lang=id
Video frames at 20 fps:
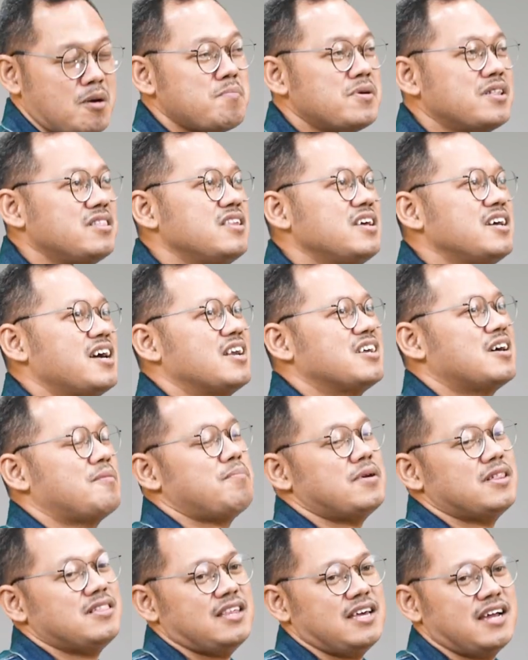mementingkan
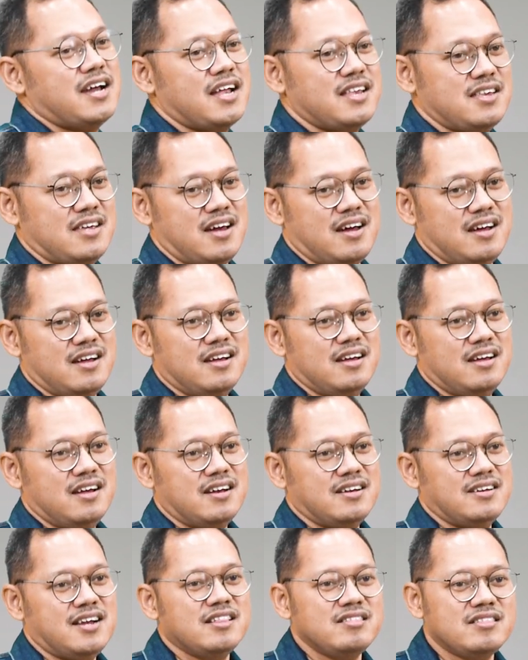kepentingannya,
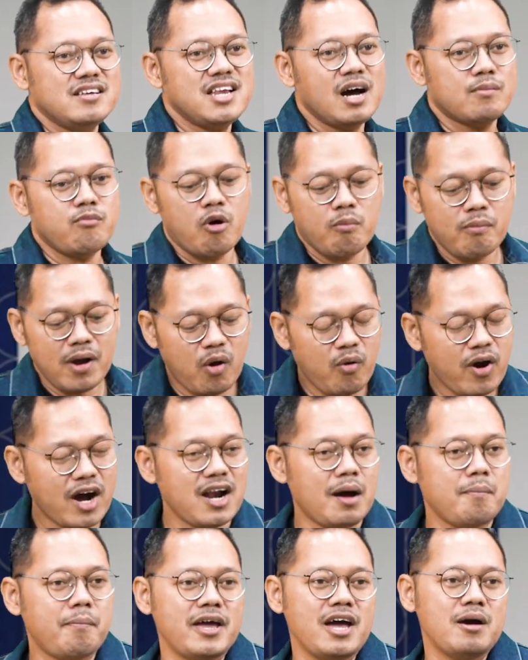dan tidak mau
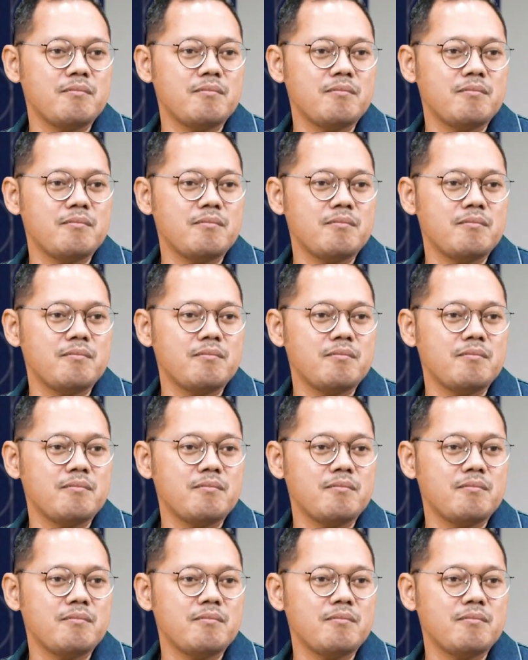melakukan apa